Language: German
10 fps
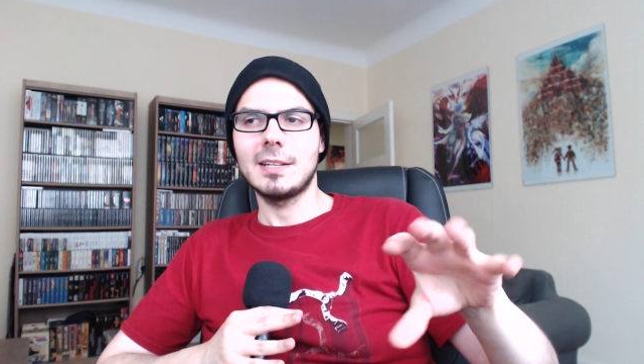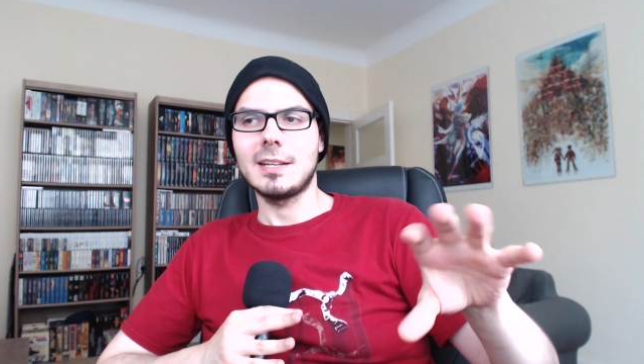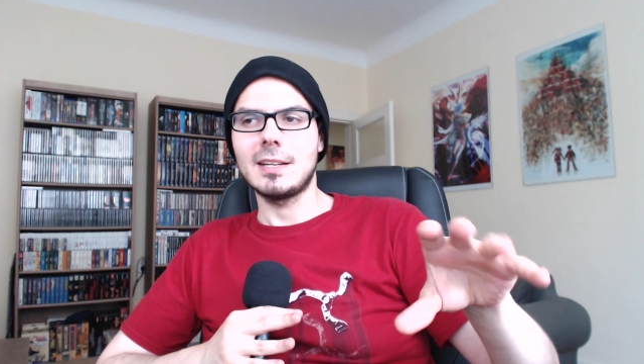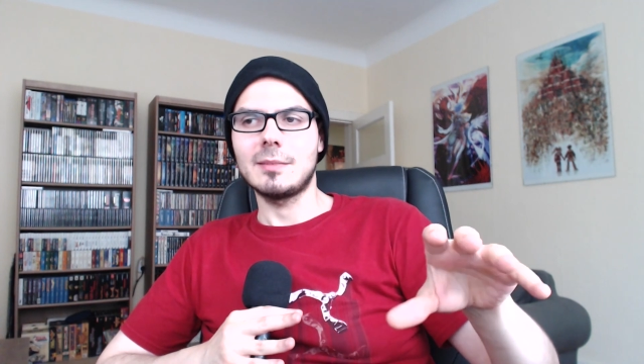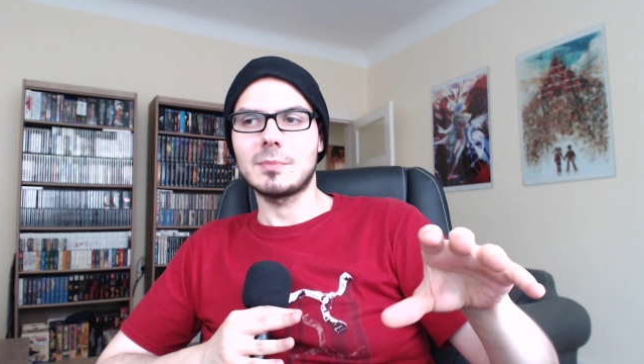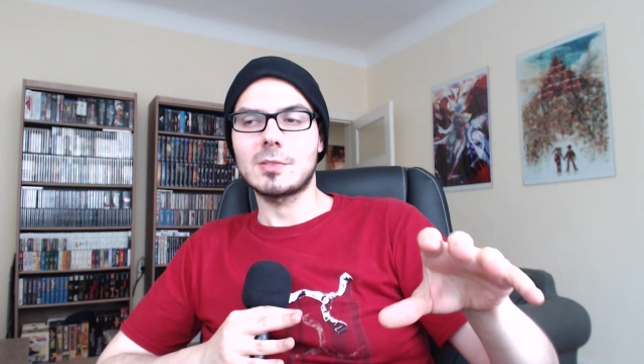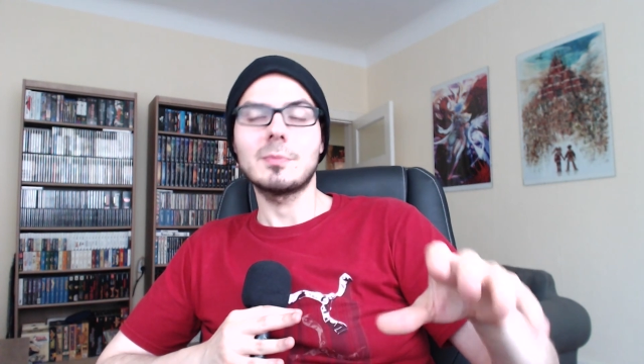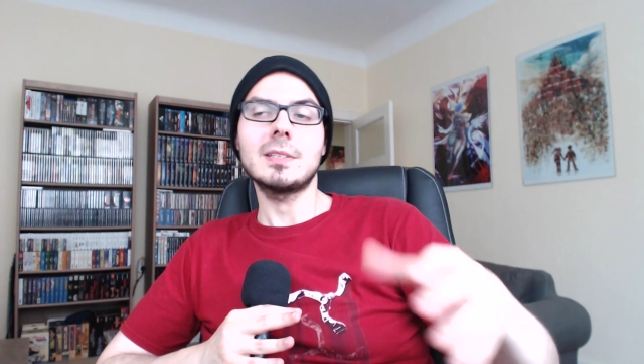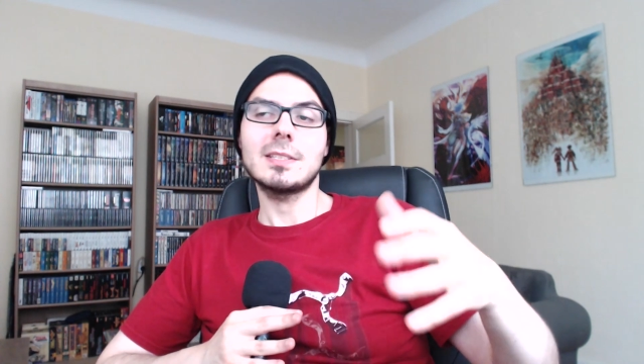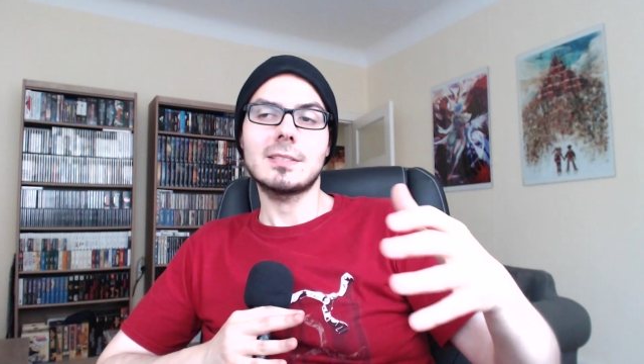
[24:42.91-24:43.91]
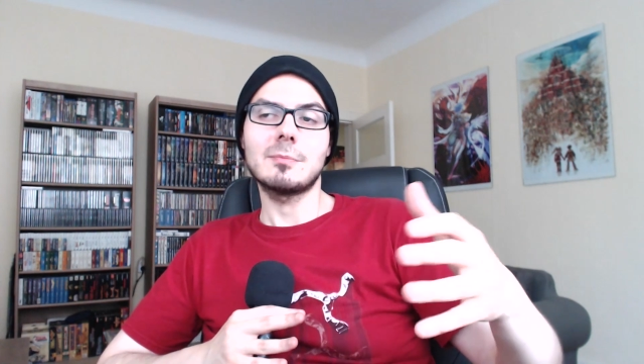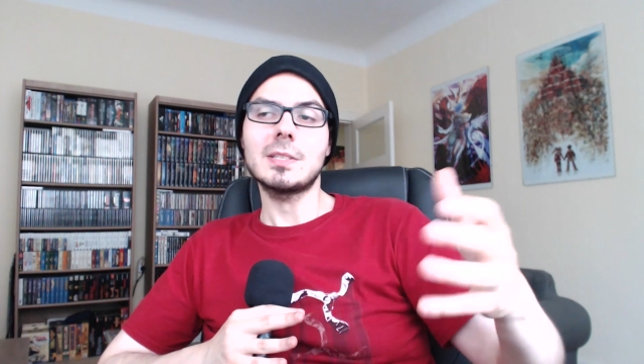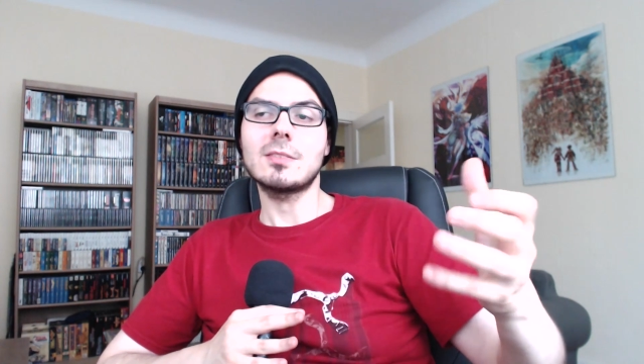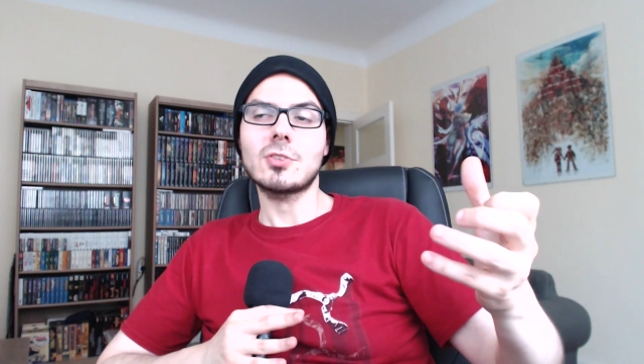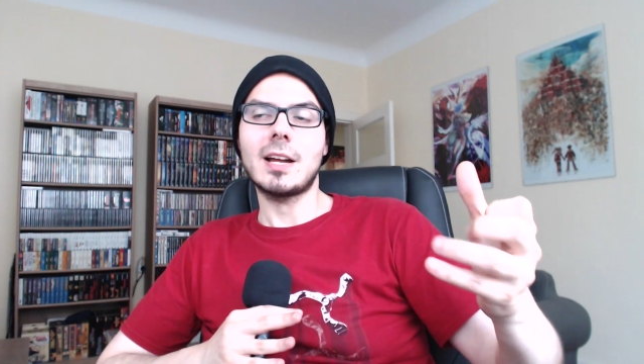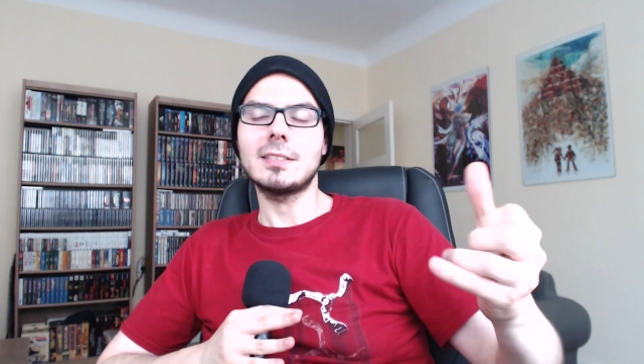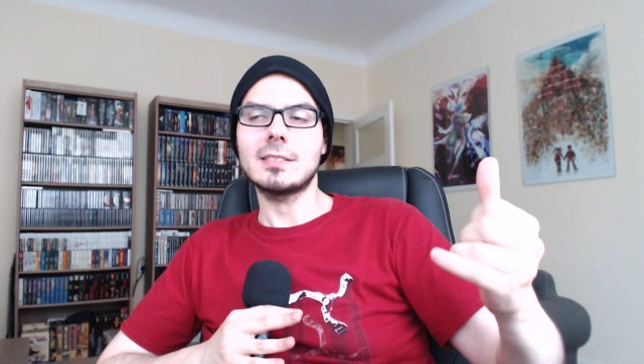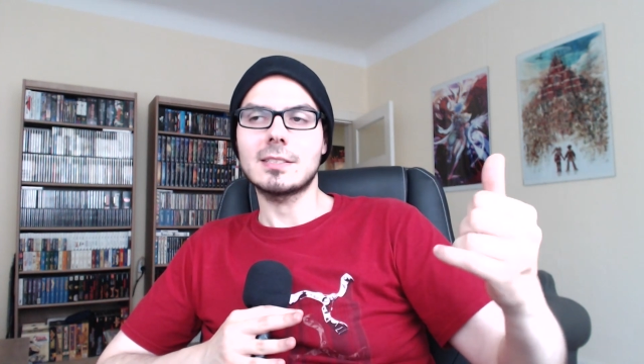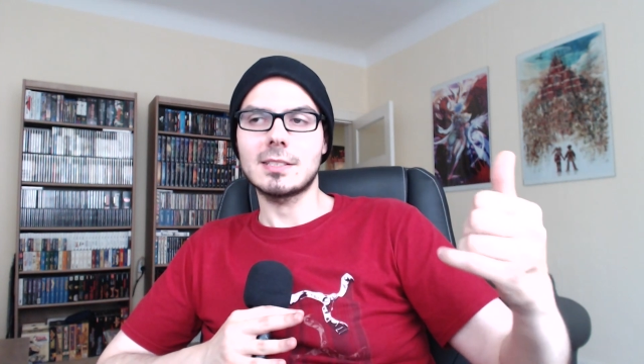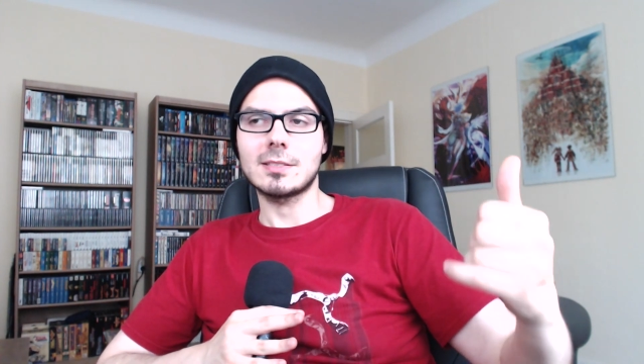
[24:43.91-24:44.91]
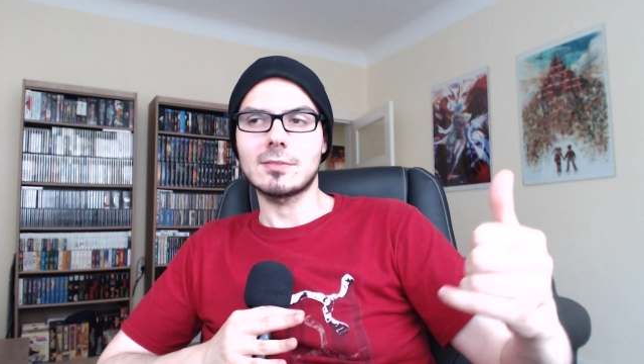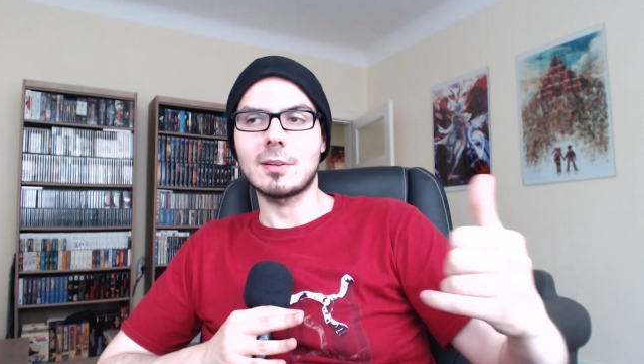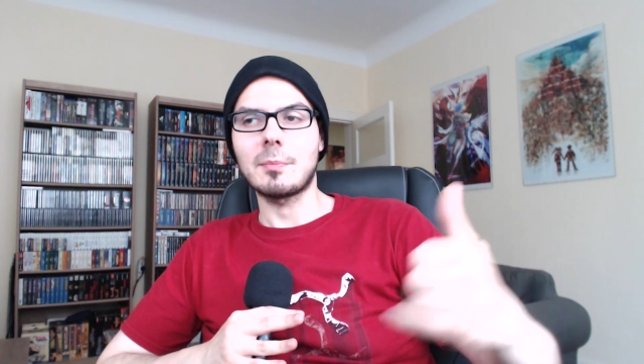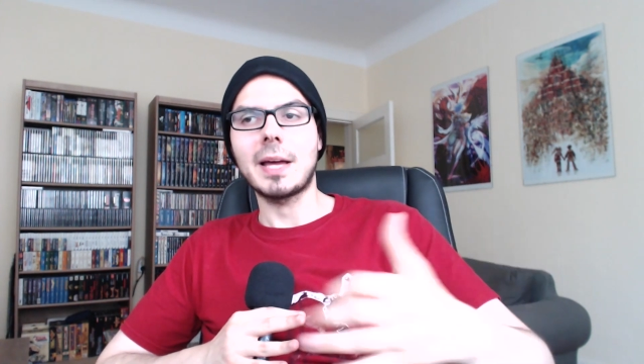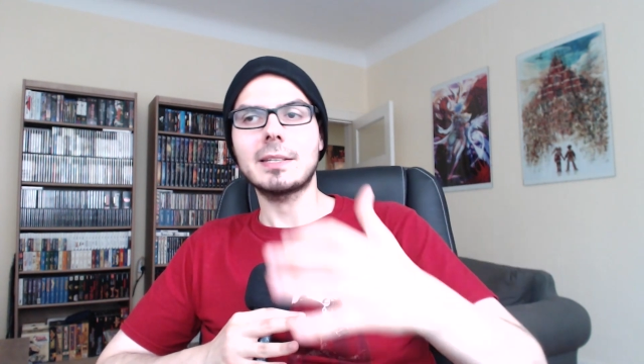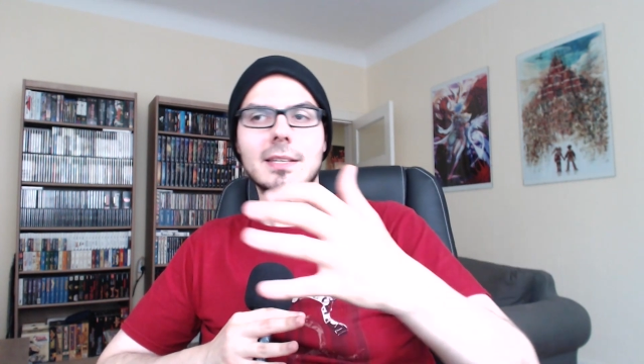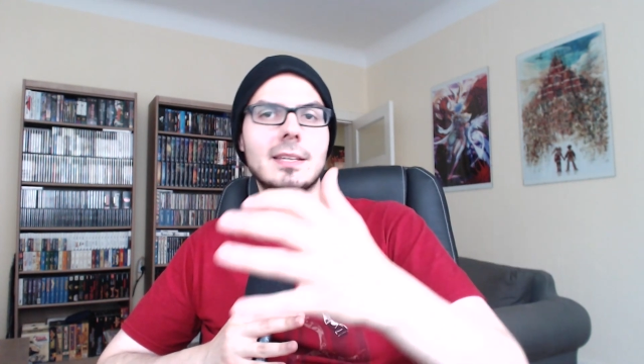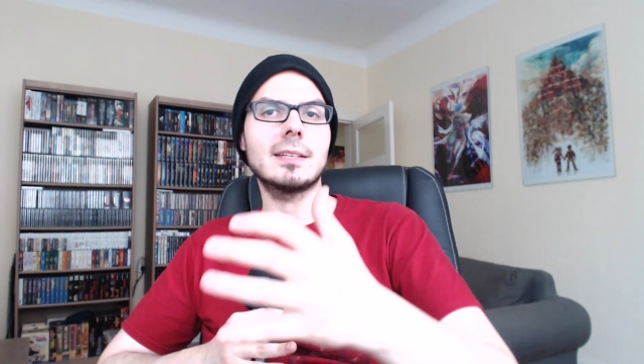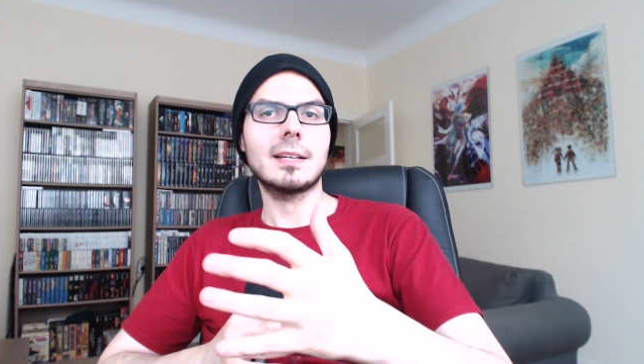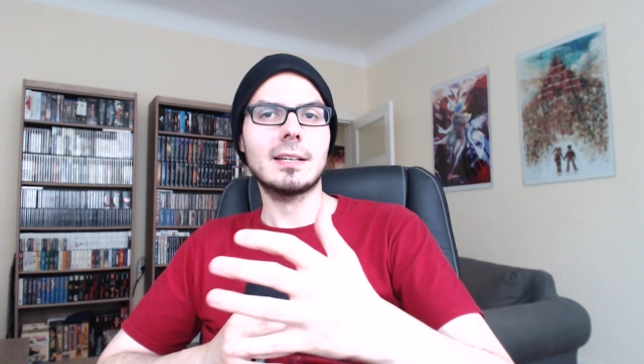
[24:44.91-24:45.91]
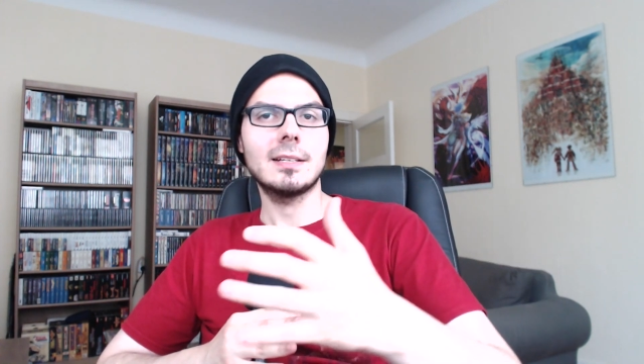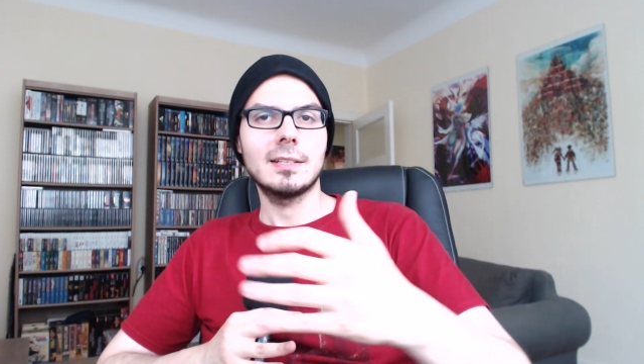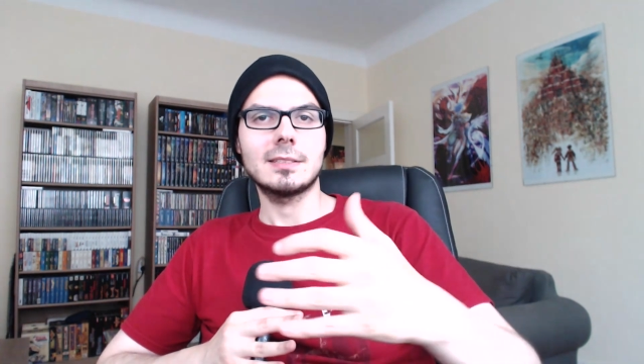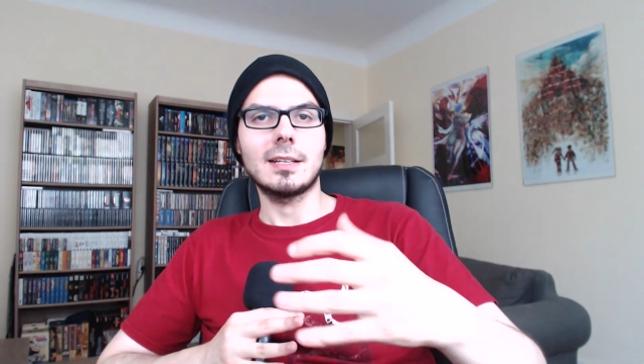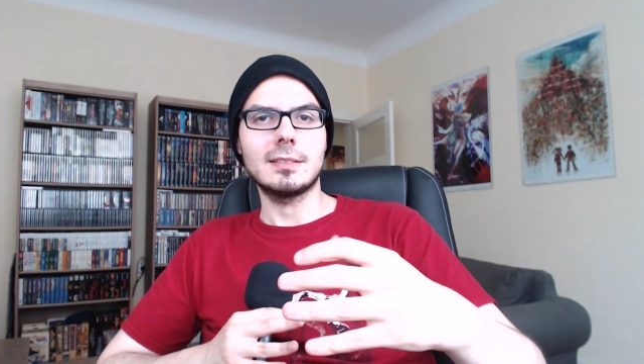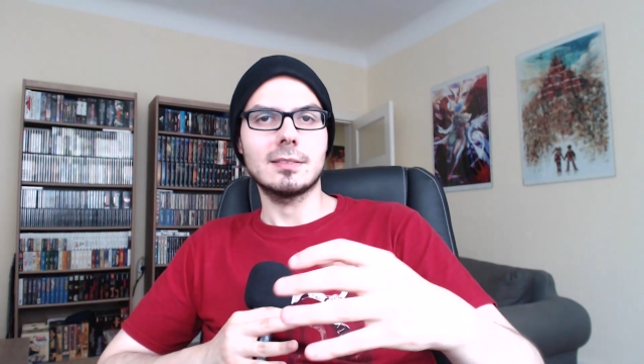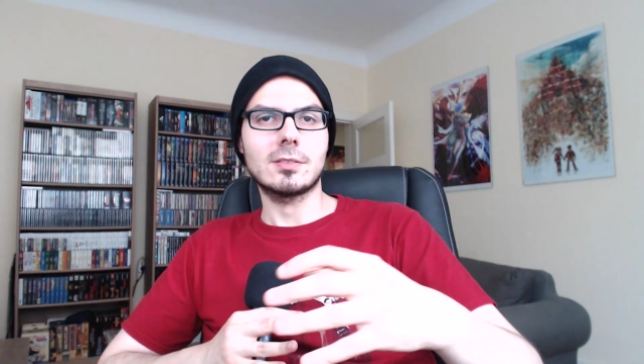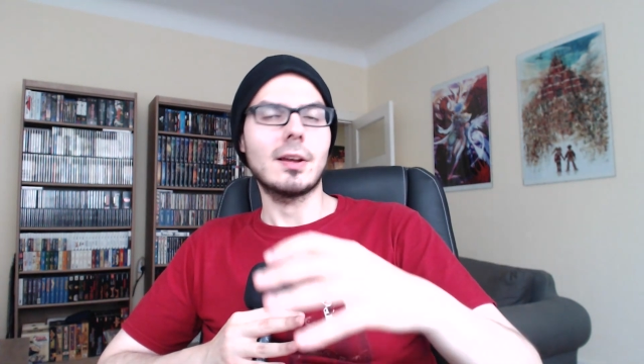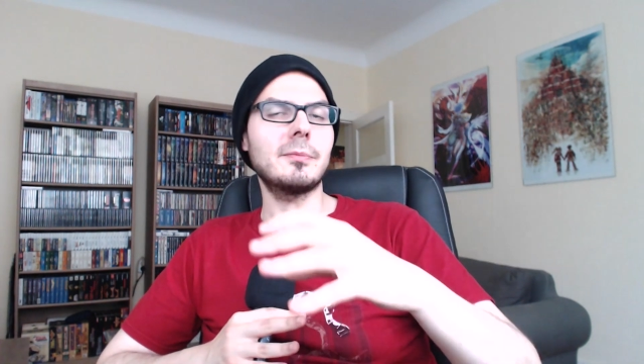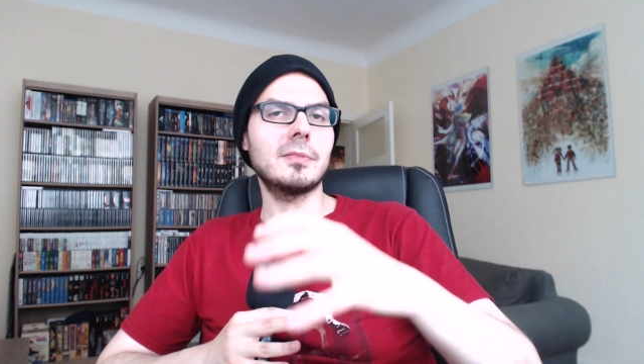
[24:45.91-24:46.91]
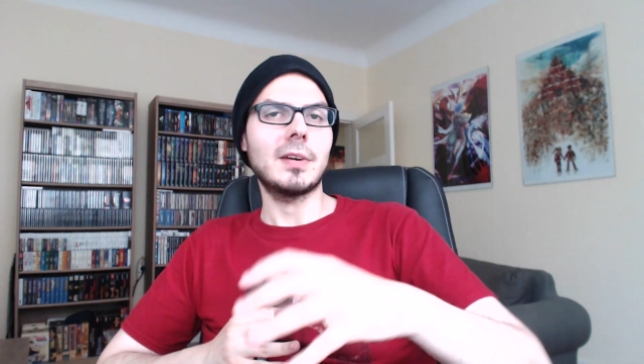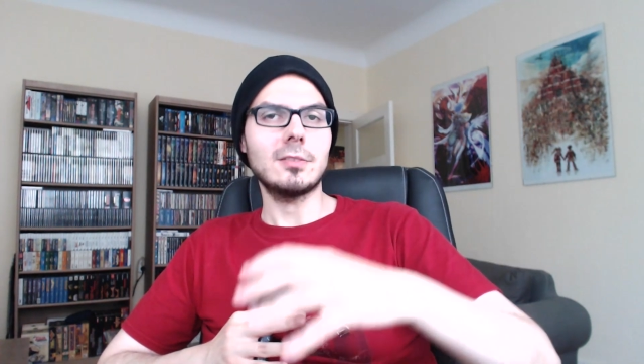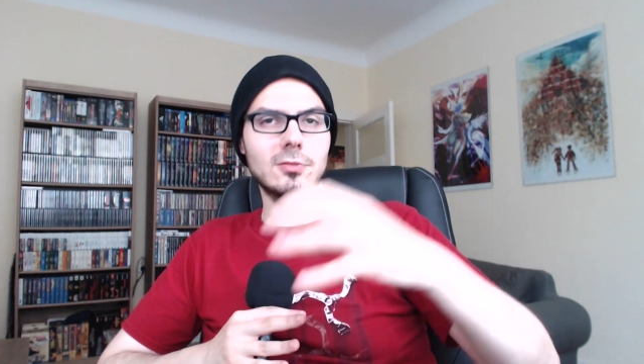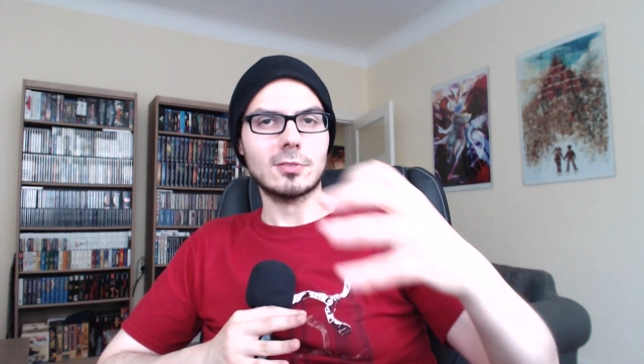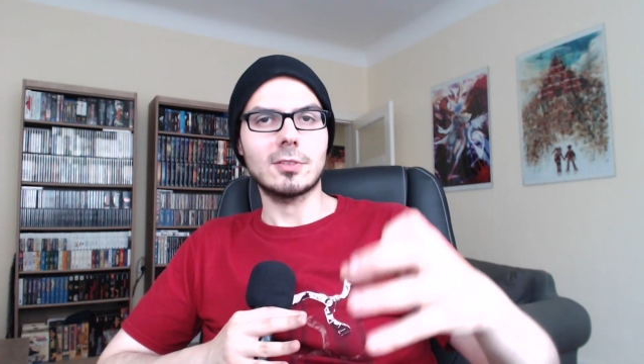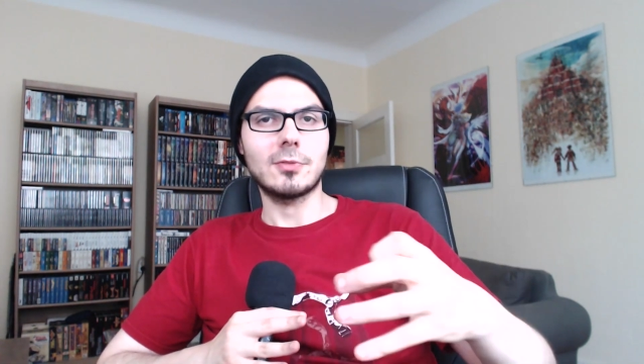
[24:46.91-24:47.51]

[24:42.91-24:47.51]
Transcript: Ähm, zumindest ein bisschen schade ist es, dass zu der Mike-Ära dann zu Anfang waren noch Dr.